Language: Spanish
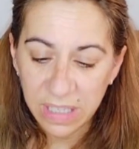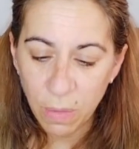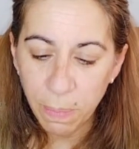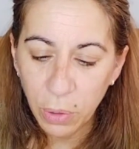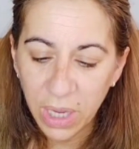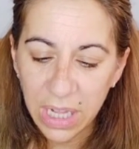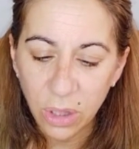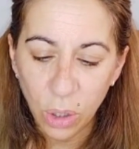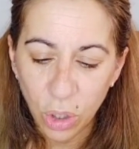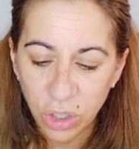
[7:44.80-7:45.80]
un
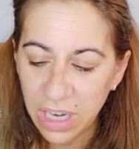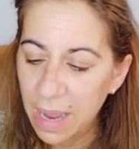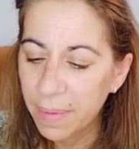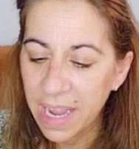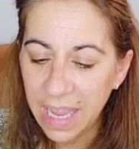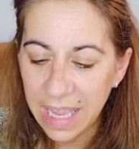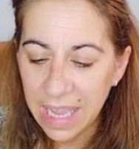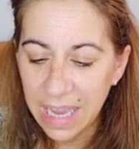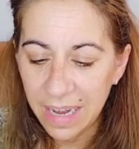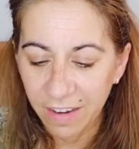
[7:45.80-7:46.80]
poquito, los abre
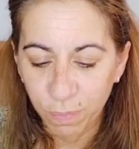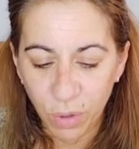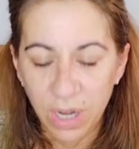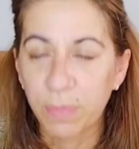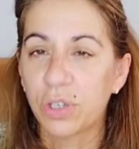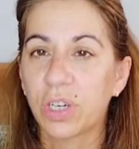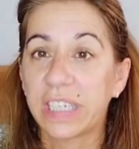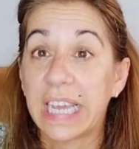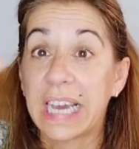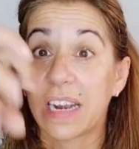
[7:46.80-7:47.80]
y les pone, pues yo qué
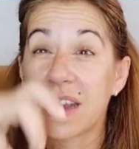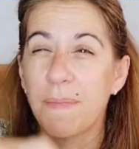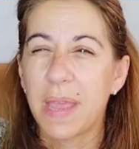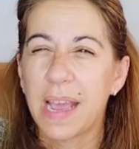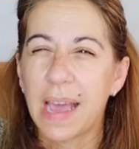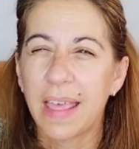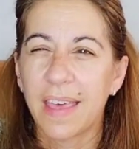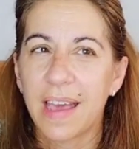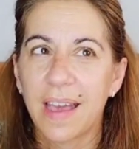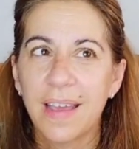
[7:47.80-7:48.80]
sé, carne
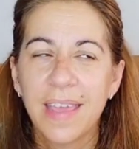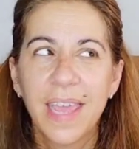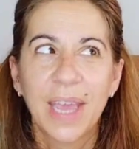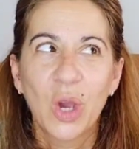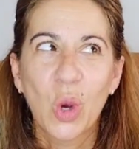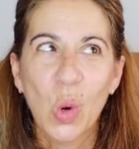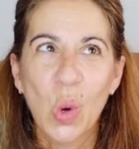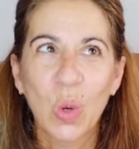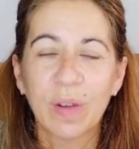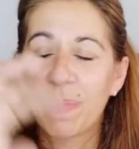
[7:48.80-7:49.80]
picada,
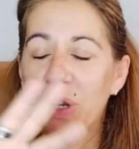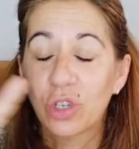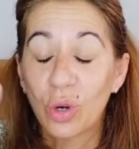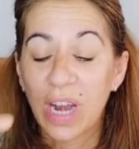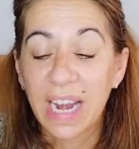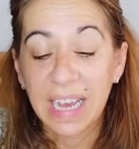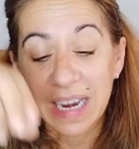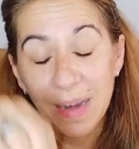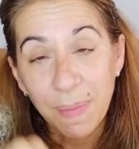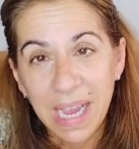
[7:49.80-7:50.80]
con, pero sola, la
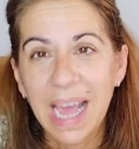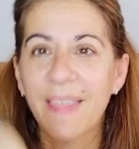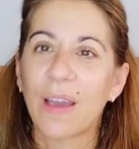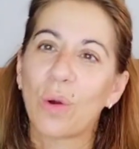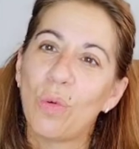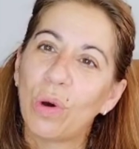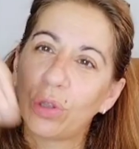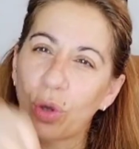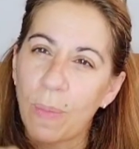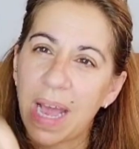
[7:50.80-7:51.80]
carne picada, con luego
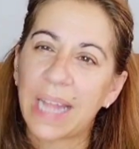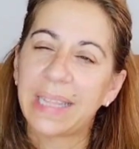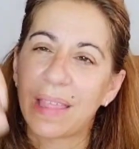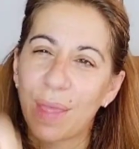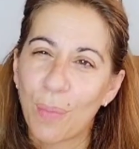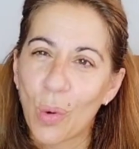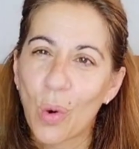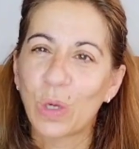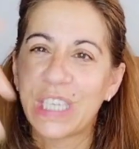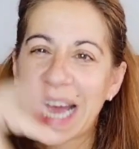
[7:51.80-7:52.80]
tomate,
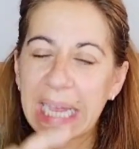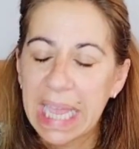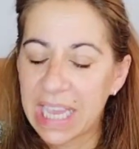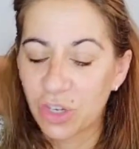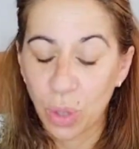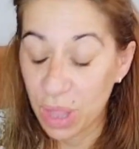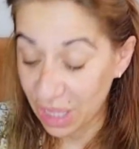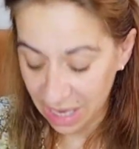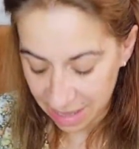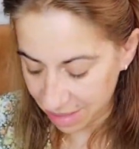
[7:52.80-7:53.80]
cebolla, queso,
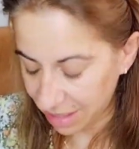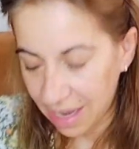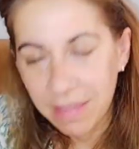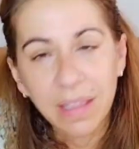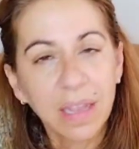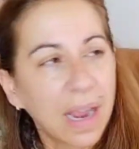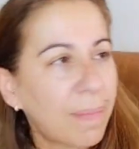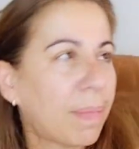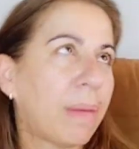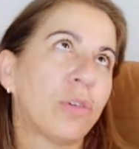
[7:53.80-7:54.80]
etcétera, etcétera, etcétera,
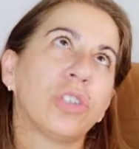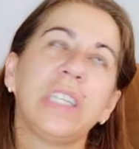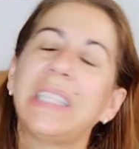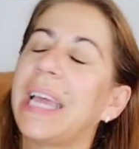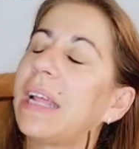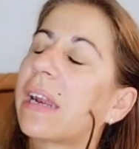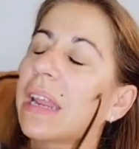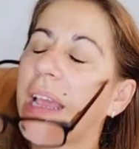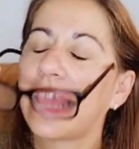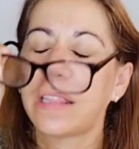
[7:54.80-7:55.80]
vamos, y te
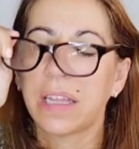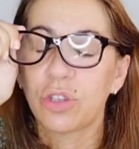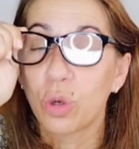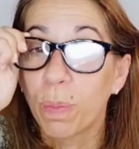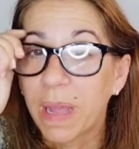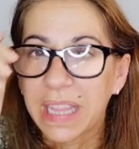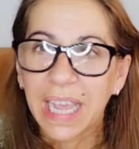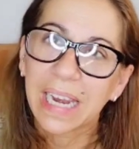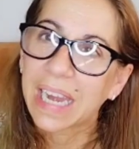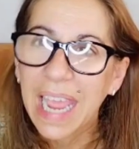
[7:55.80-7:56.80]
re, que te
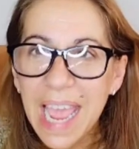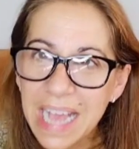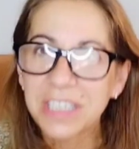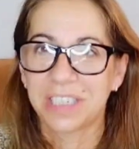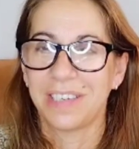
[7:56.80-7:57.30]
chupeterreas